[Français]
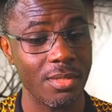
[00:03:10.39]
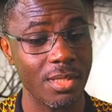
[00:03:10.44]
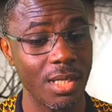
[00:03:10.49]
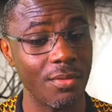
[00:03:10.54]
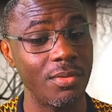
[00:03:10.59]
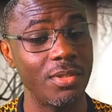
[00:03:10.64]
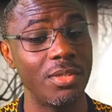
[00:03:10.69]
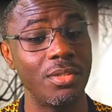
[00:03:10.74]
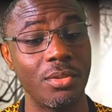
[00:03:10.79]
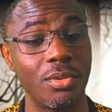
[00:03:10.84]

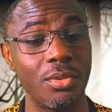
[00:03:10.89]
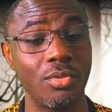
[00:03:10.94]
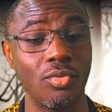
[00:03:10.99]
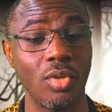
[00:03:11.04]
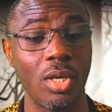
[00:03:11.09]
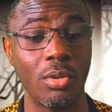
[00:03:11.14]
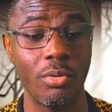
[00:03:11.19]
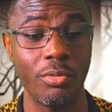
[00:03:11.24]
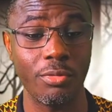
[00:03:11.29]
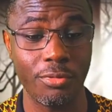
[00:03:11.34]
Ça veut dire que
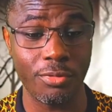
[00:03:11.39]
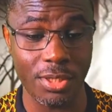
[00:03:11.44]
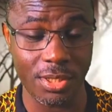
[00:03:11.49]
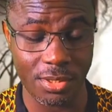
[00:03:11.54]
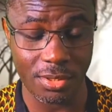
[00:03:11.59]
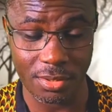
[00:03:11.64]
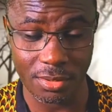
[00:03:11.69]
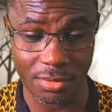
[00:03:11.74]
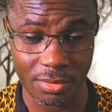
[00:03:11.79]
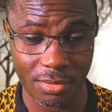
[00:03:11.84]
tu as le
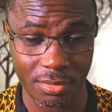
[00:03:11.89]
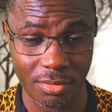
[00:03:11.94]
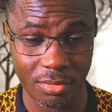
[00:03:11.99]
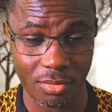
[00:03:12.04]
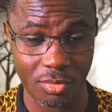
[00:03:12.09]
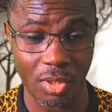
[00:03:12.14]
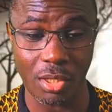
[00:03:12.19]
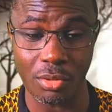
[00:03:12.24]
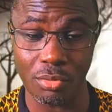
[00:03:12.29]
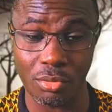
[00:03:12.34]
Fils,
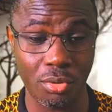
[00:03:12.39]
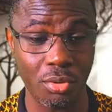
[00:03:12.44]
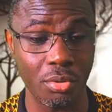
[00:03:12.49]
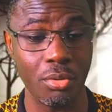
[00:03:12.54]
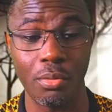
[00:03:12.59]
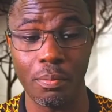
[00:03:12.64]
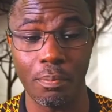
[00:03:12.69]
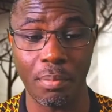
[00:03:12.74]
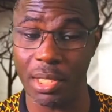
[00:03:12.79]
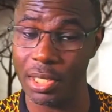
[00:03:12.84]
tu as
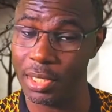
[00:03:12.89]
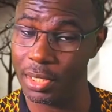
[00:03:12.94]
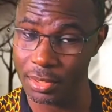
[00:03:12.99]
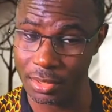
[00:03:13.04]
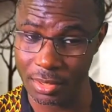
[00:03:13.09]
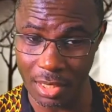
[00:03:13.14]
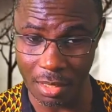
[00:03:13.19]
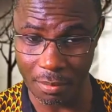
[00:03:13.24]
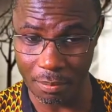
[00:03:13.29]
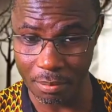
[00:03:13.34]
Dieu le
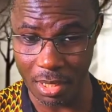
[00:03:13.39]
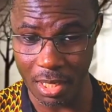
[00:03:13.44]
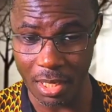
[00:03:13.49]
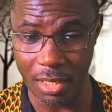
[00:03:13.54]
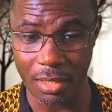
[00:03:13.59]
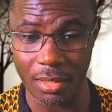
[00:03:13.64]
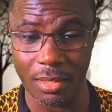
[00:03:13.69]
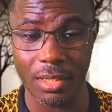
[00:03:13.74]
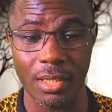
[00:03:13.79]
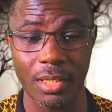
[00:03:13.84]
Père qui a
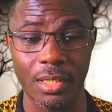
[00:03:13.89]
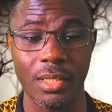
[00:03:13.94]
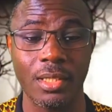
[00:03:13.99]
pas,